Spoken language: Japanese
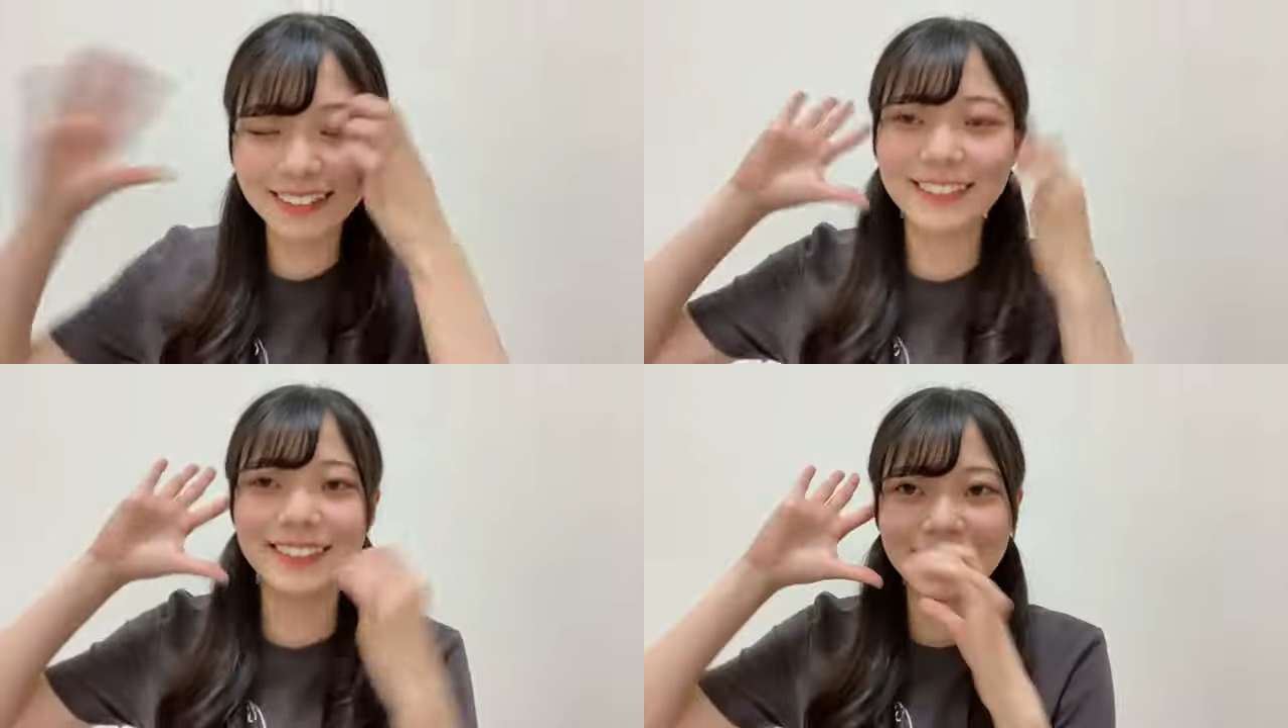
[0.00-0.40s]

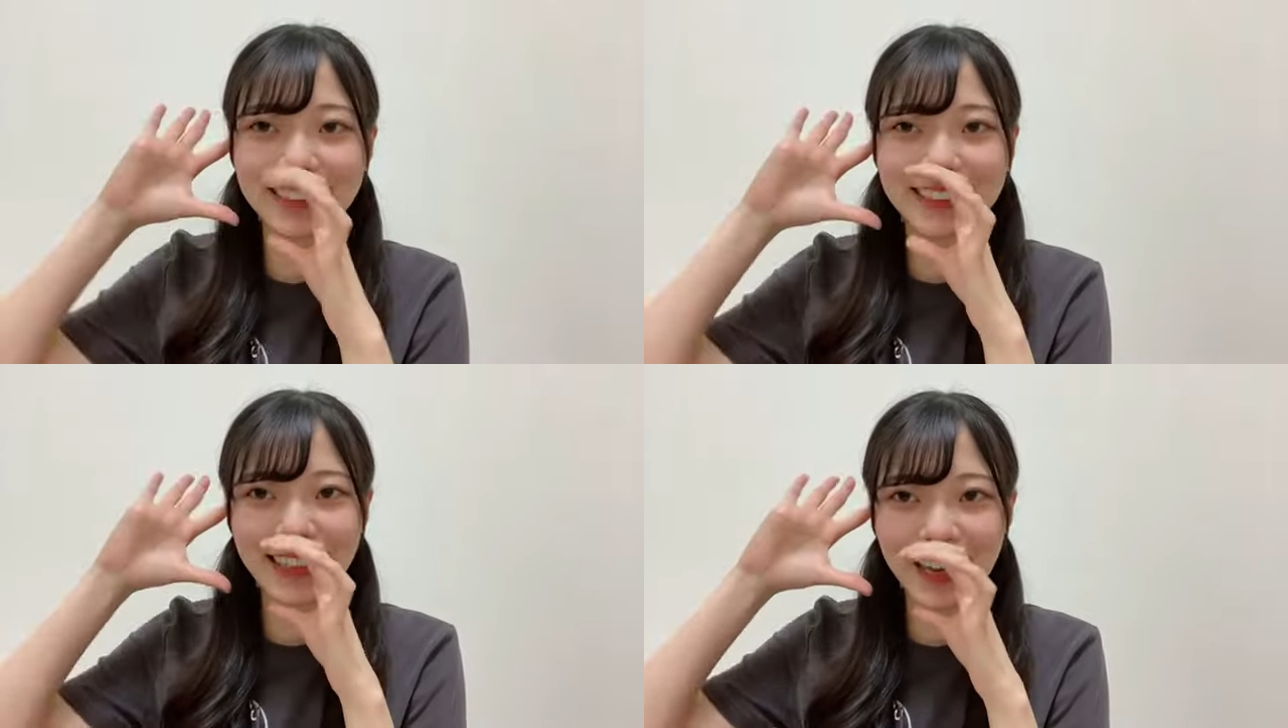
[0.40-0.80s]
声を
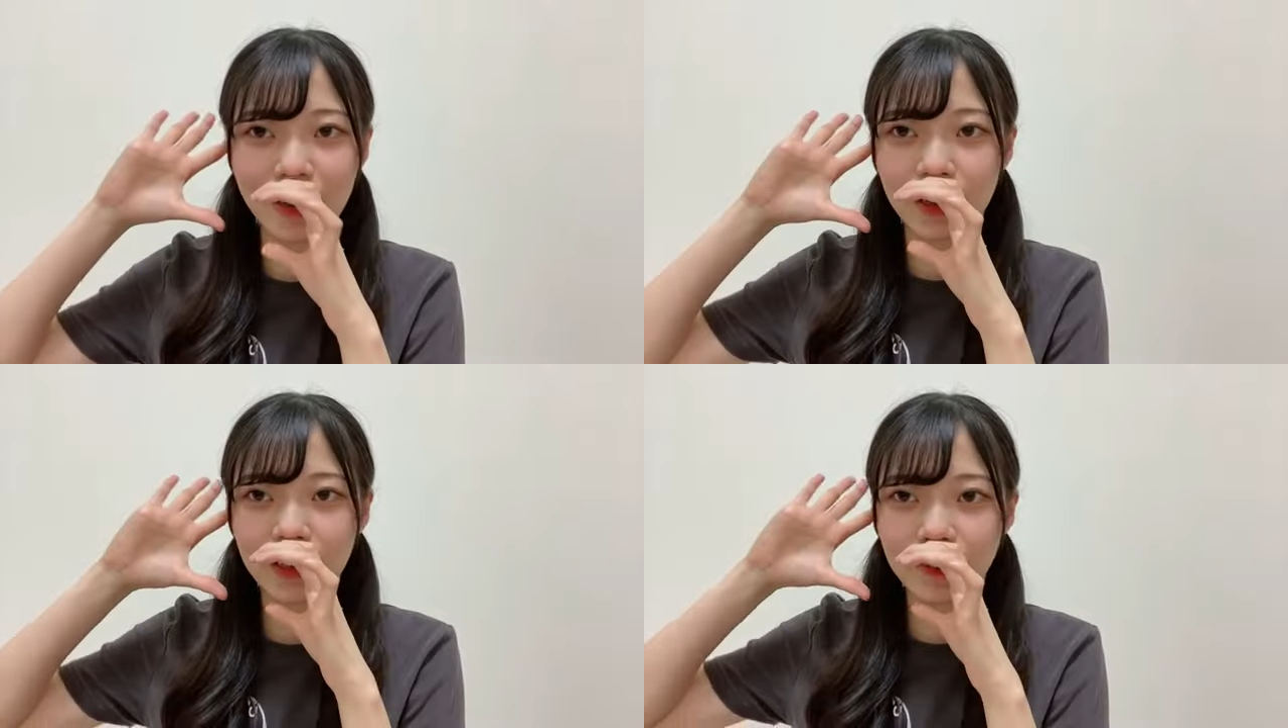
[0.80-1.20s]
聞い
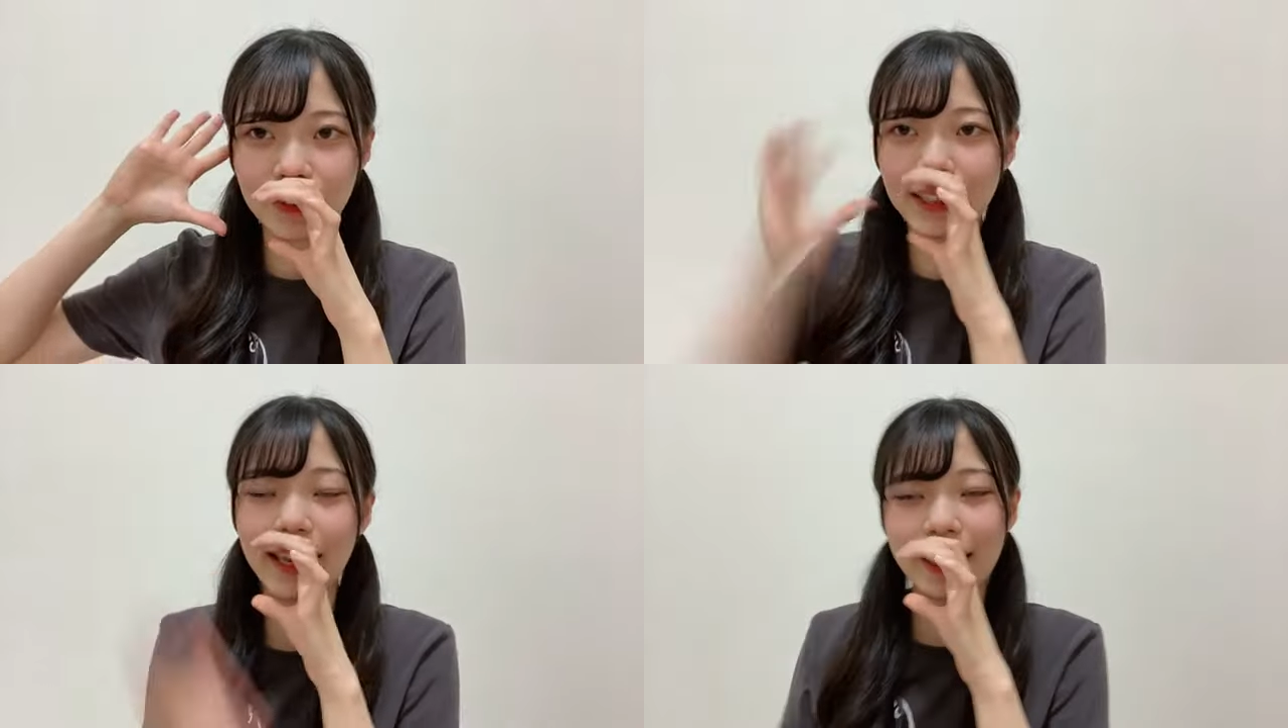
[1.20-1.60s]
て聞こ
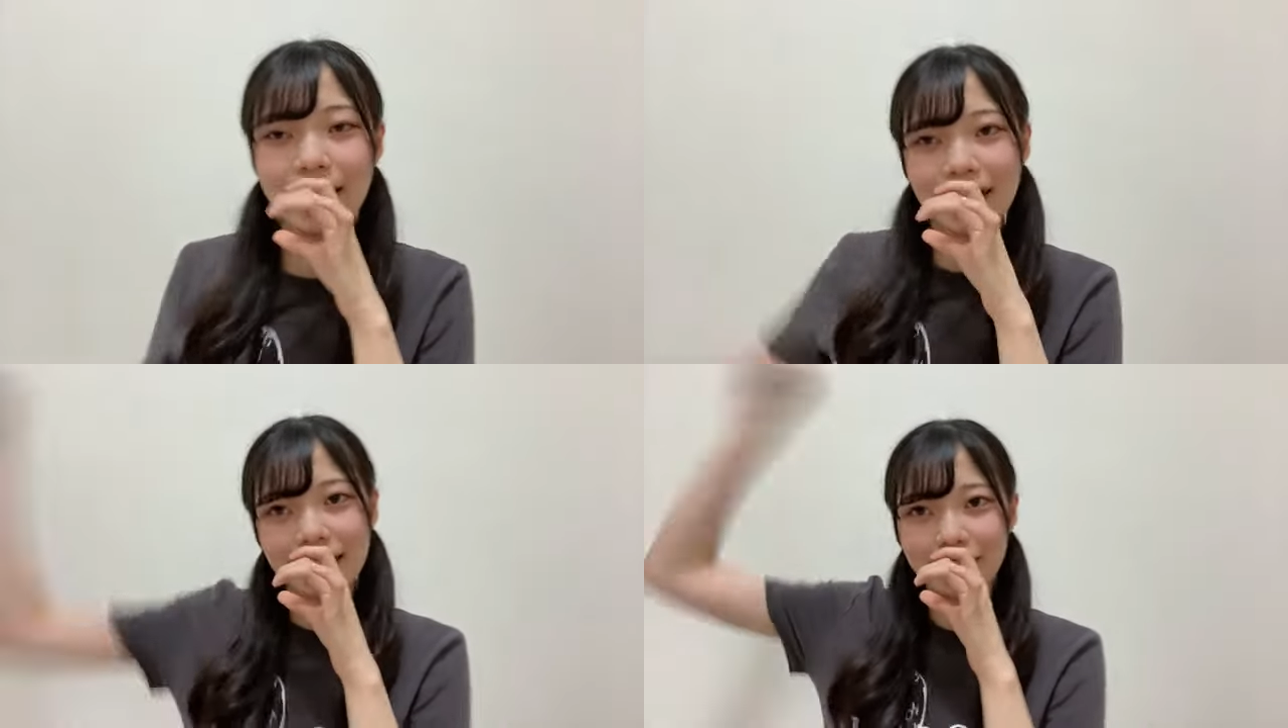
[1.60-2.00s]
えて
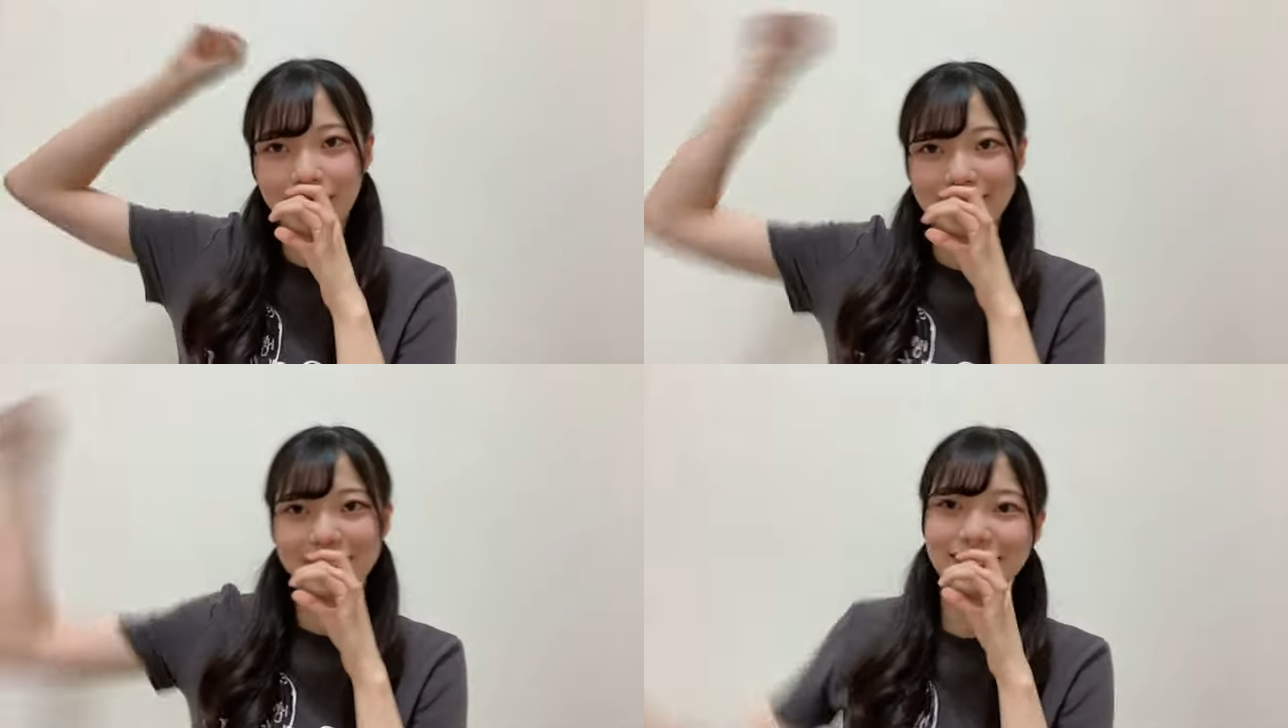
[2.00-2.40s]
頑張ろ